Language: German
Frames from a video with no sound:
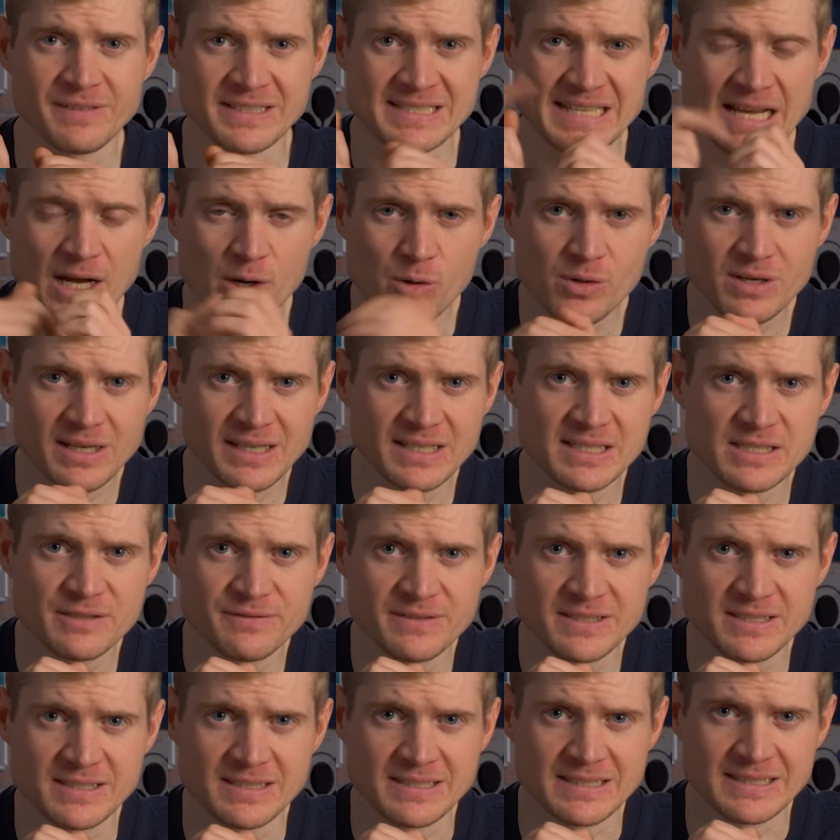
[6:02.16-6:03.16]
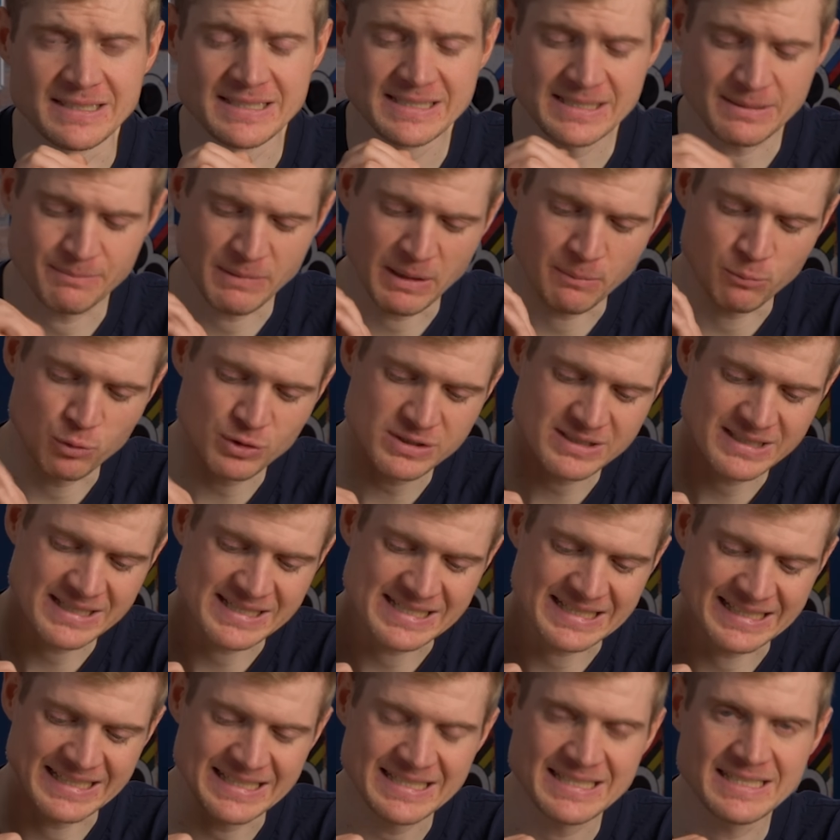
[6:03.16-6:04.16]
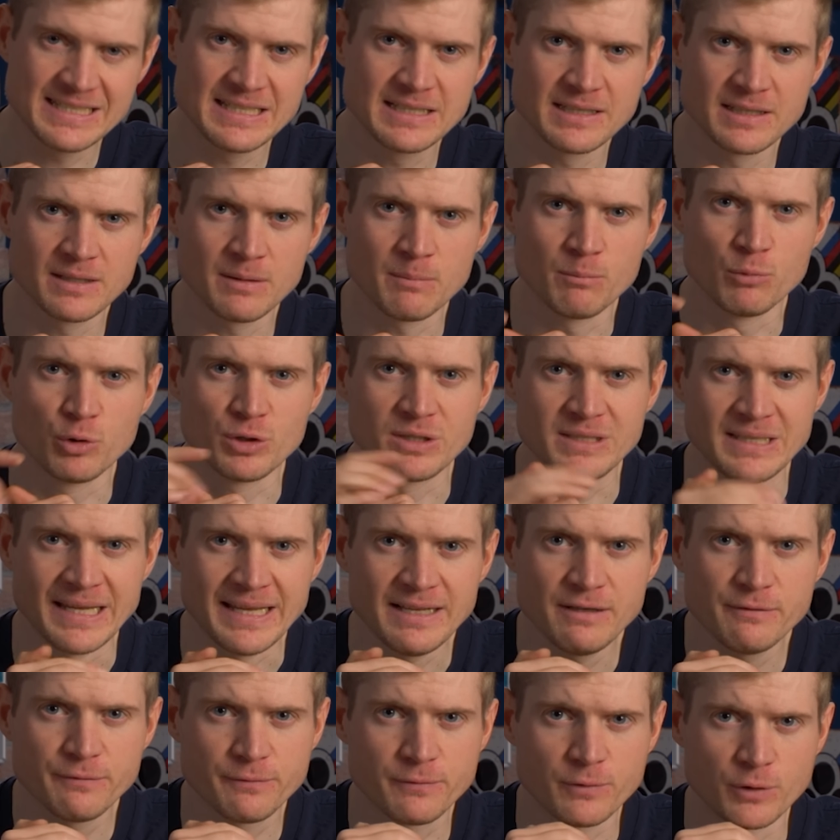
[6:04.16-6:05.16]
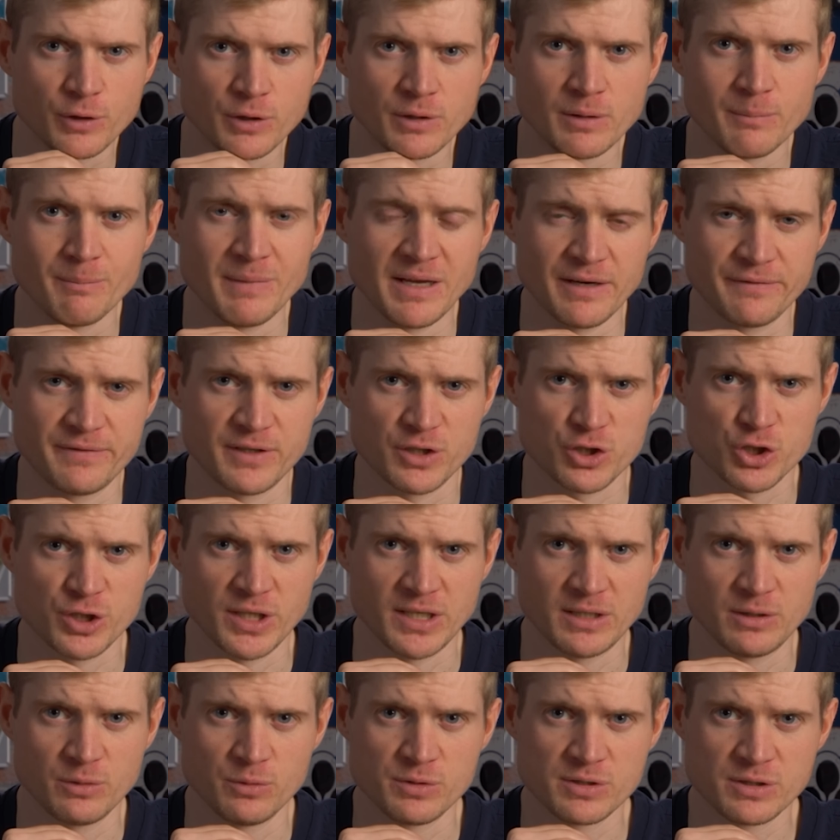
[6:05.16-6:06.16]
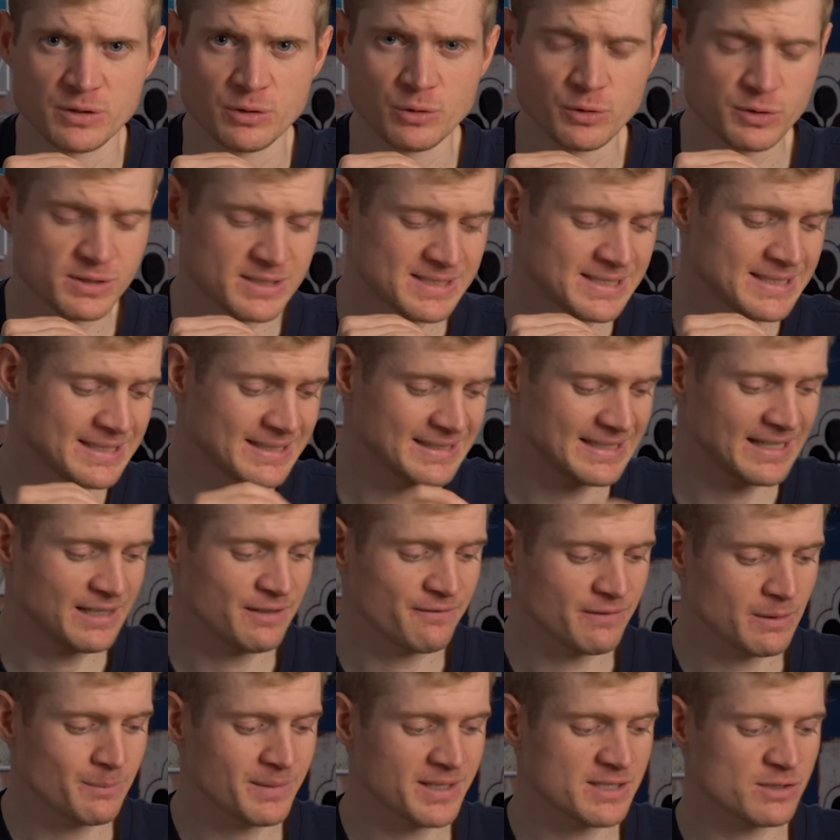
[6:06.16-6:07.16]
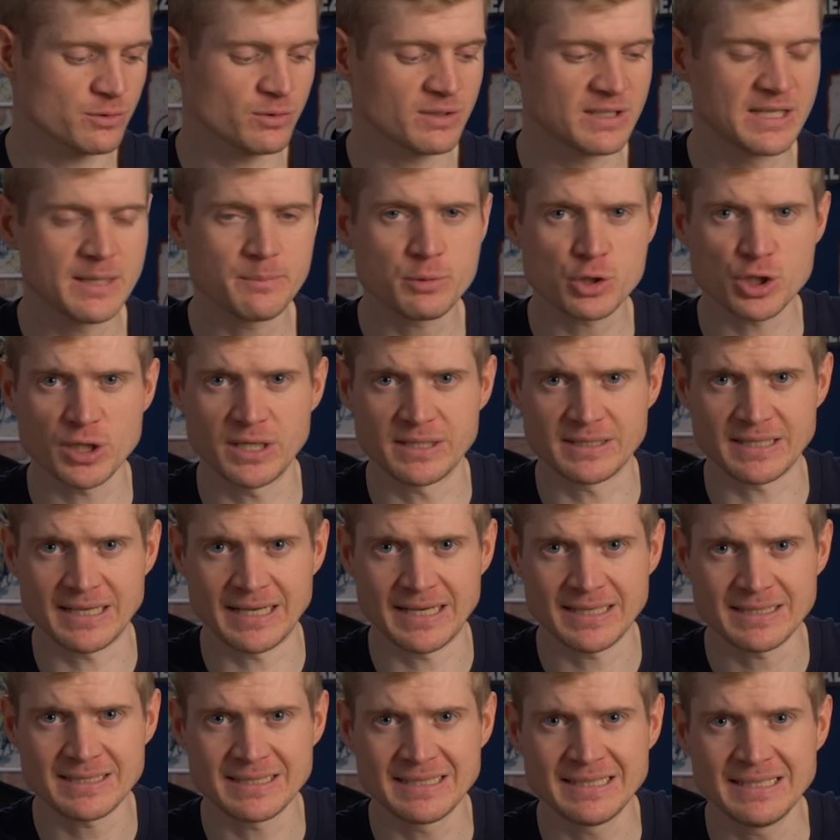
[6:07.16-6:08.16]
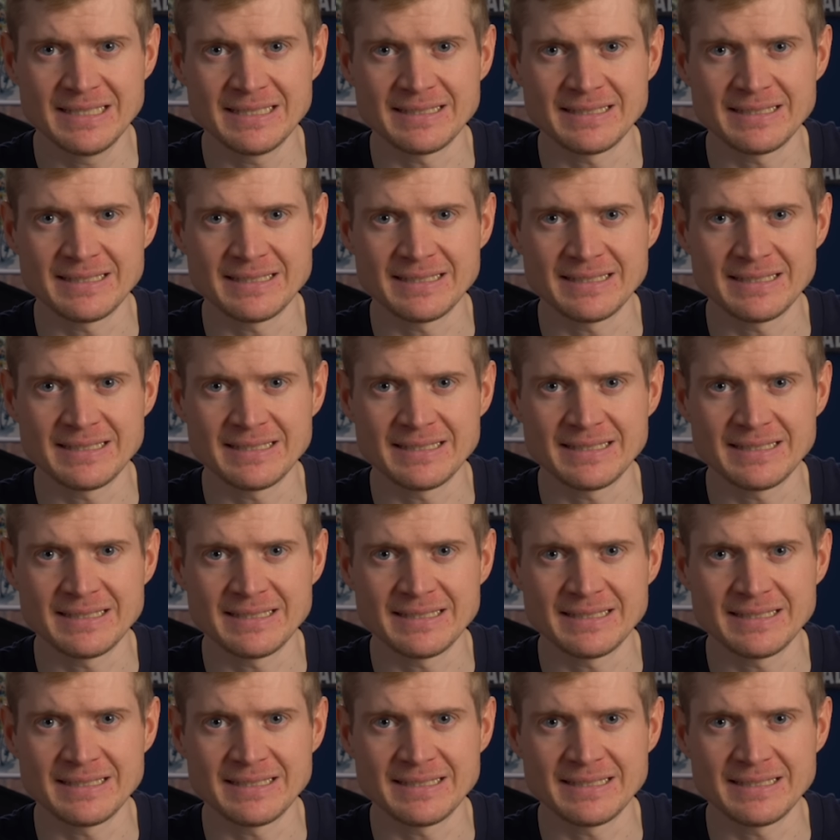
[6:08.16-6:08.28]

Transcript: was auch ganz wichtig ist, man muss das richtige Modell von Mehrfachsteckdosen nutzen, denn wenn man so einen Kippschalter hat,